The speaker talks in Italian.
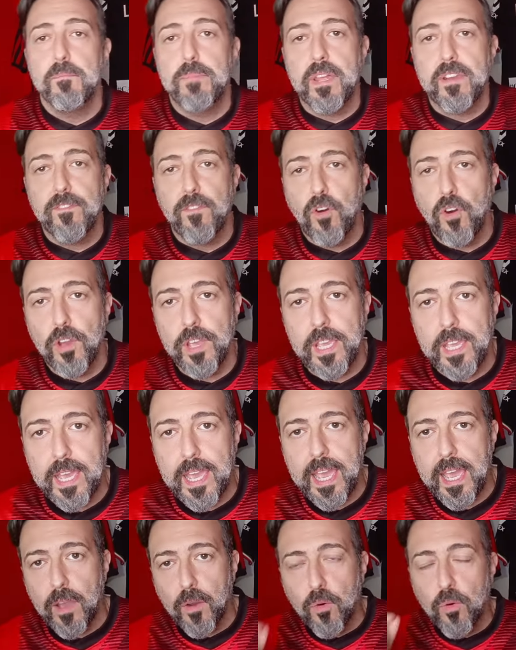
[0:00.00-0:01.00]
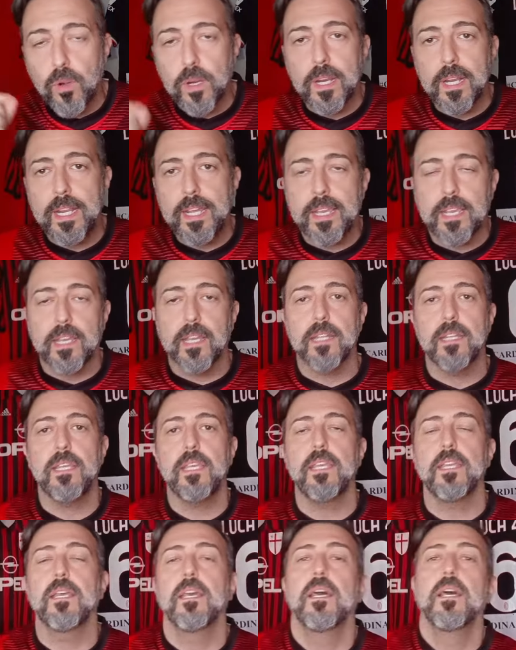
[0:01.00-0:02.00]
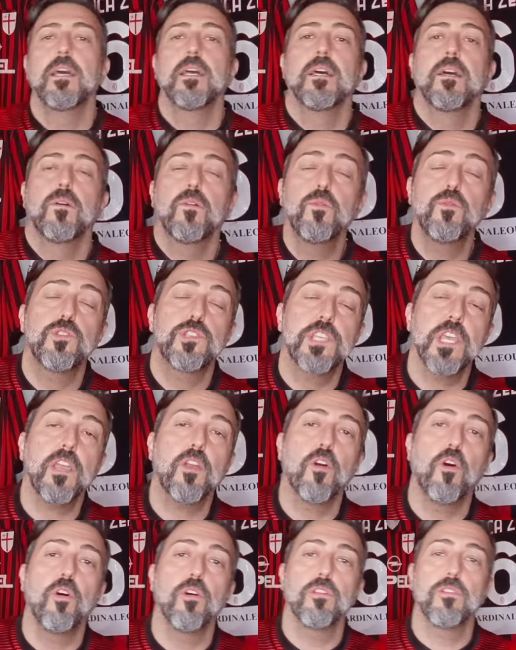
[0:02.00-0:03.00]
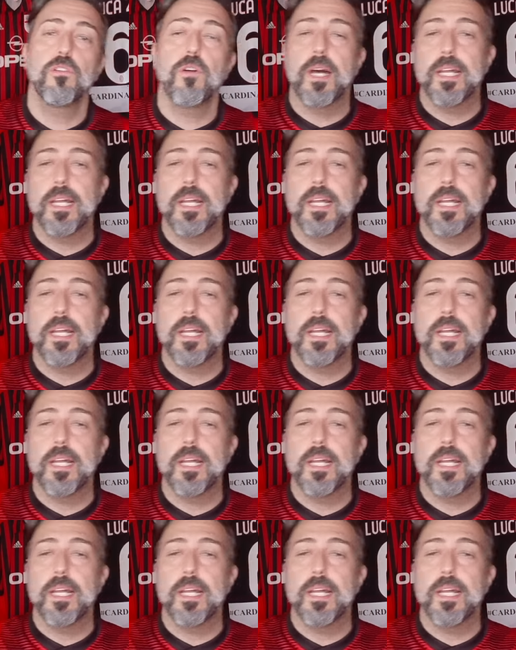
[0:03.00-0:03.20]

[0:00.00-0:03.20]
Per voi è un click di un secondo,